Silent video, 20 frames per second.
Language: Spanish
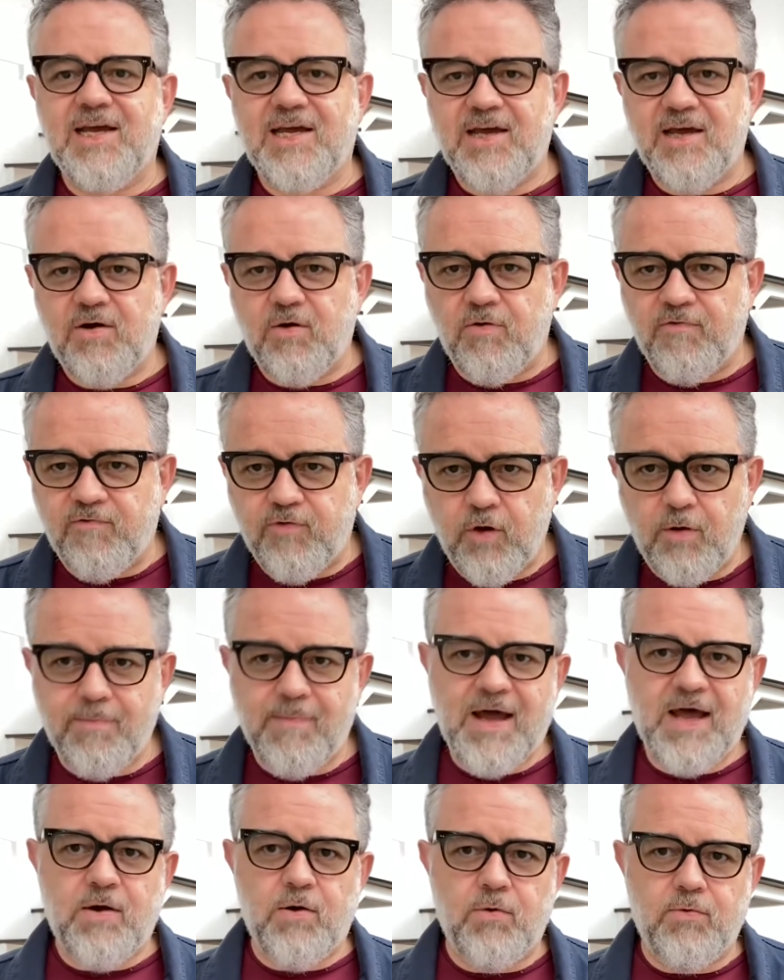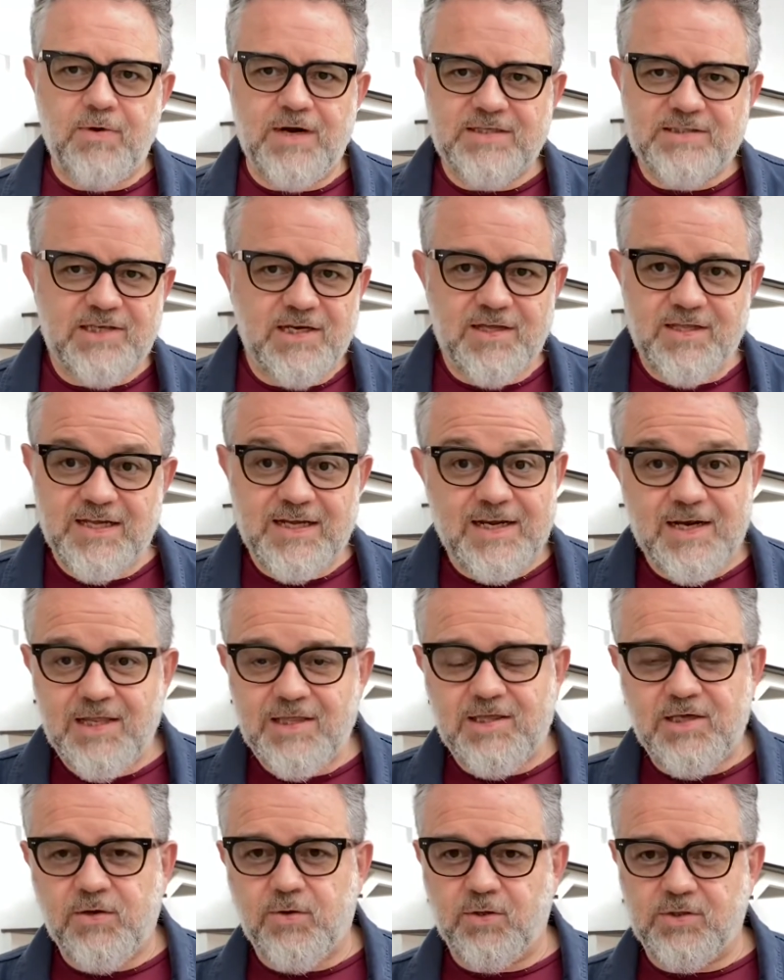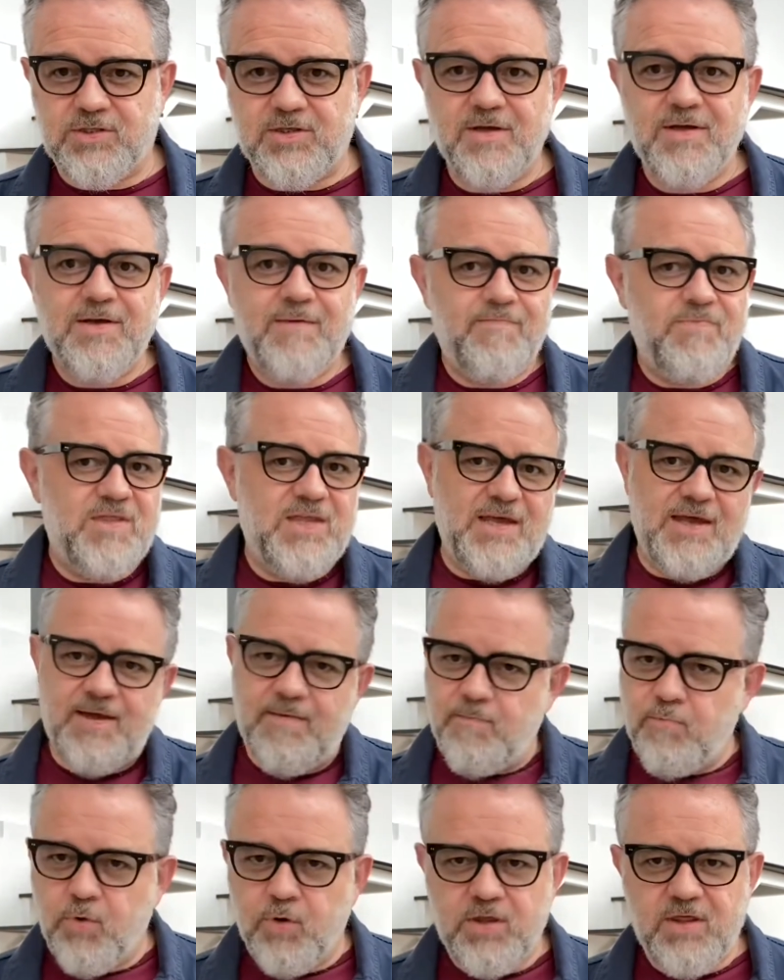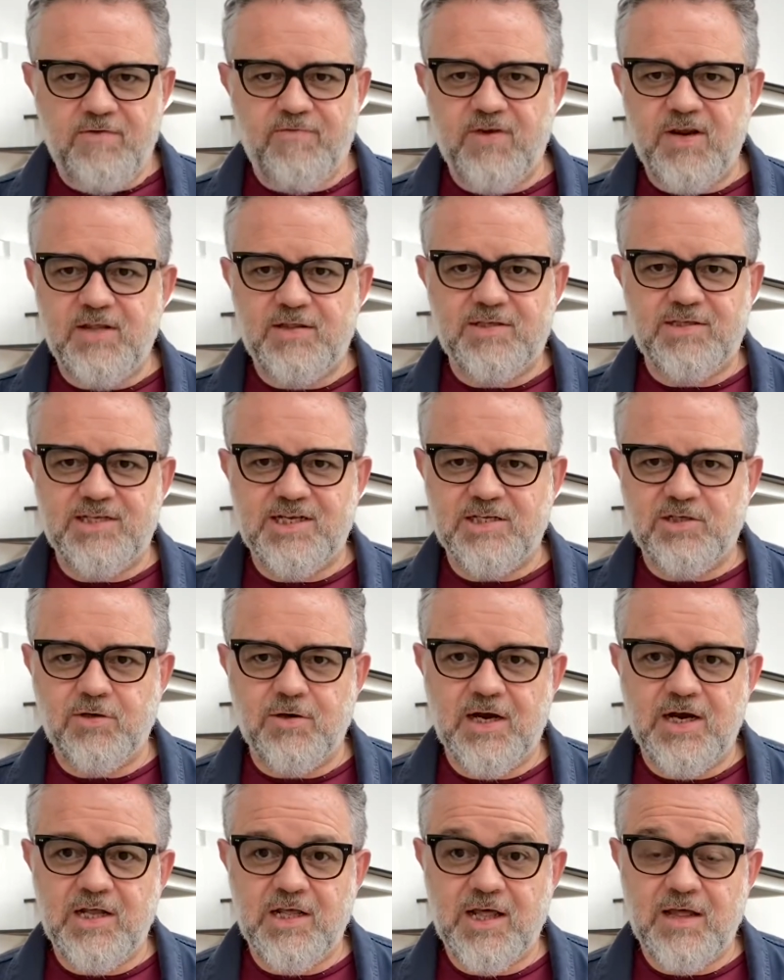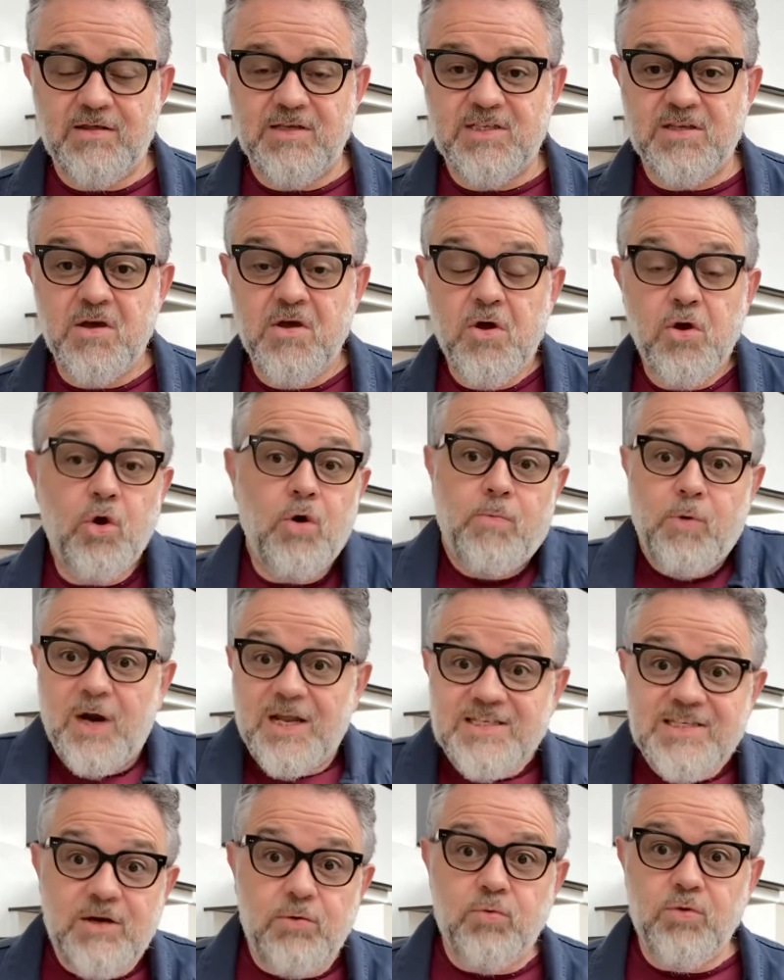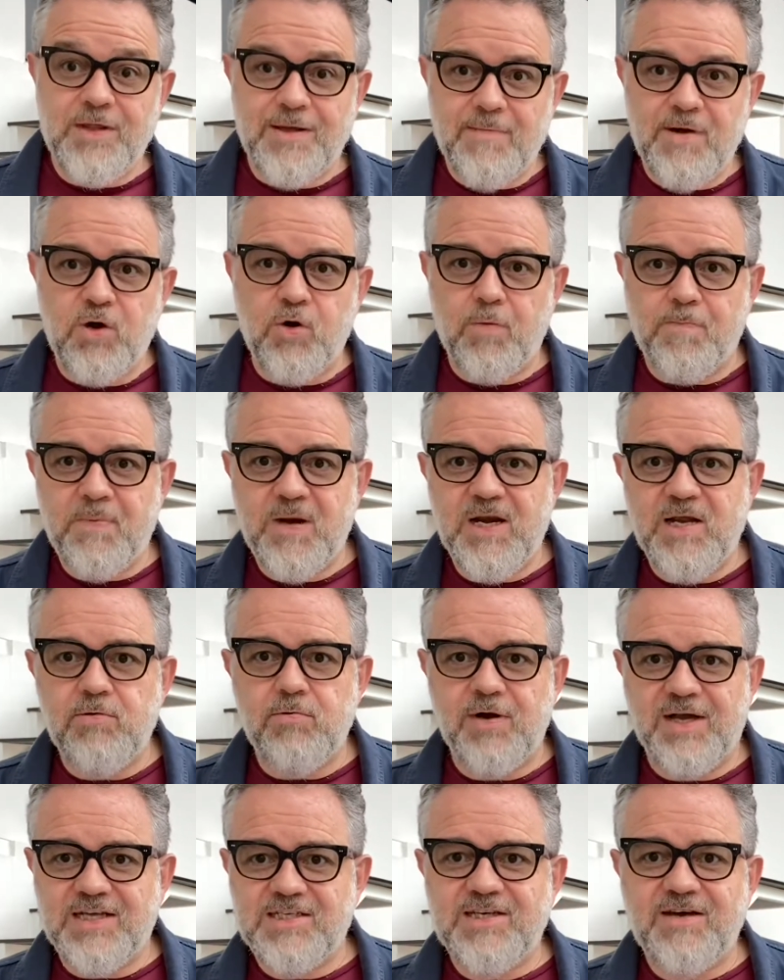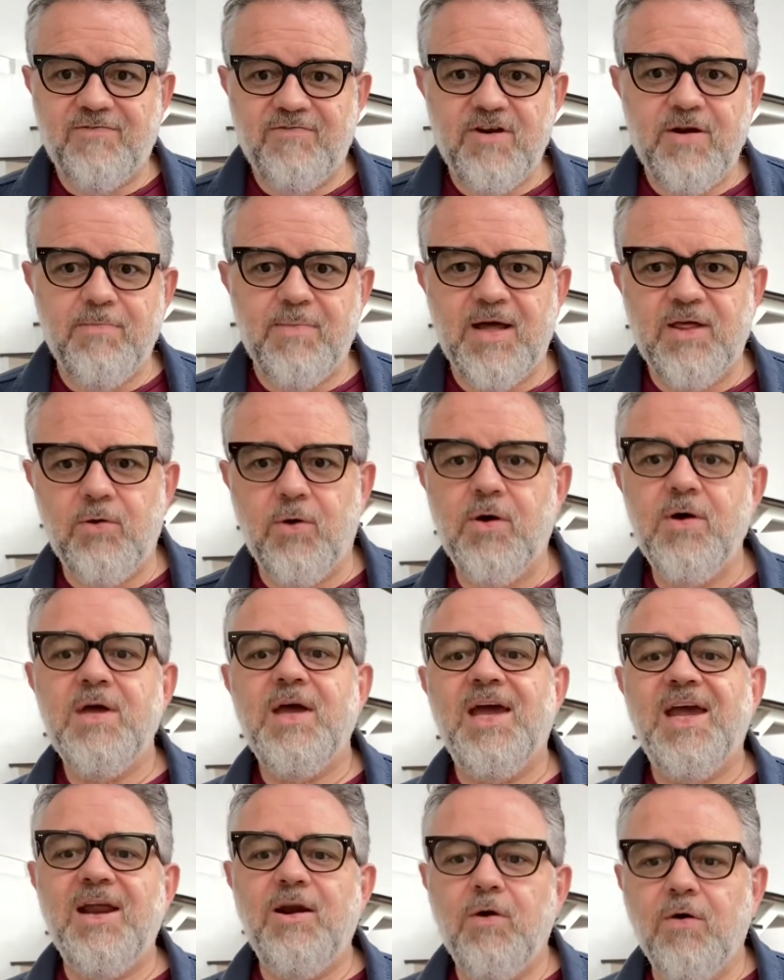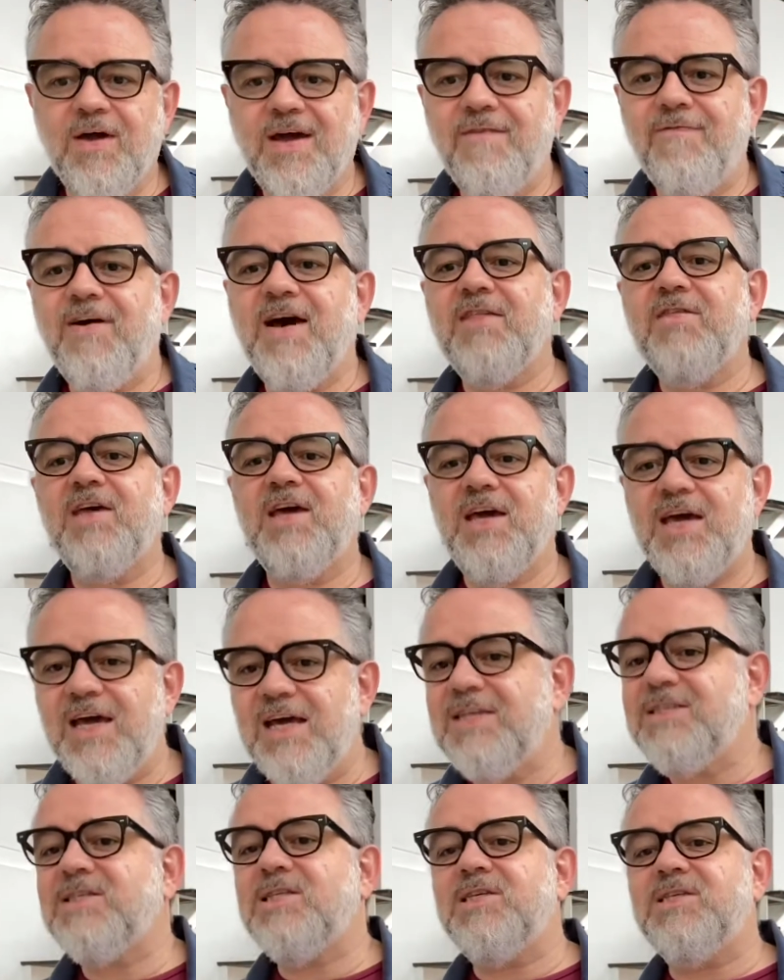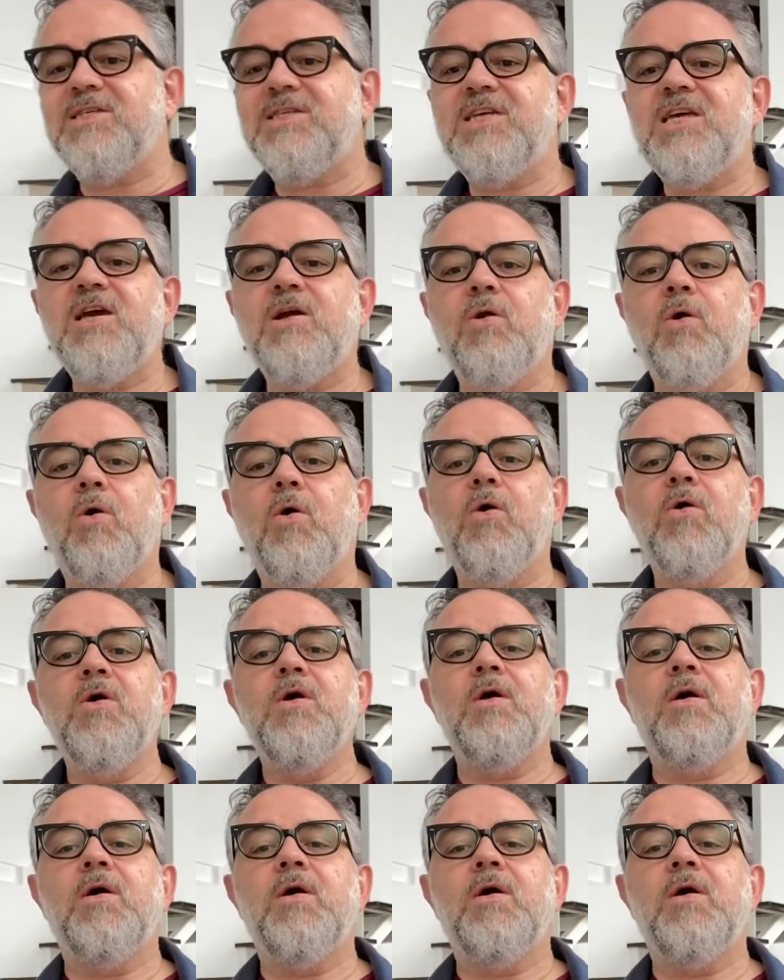que conformaron una serie de críticos de muy diferentes nacionalidades como la segunda mejor película que se ha filmado en lo que va de este siglo.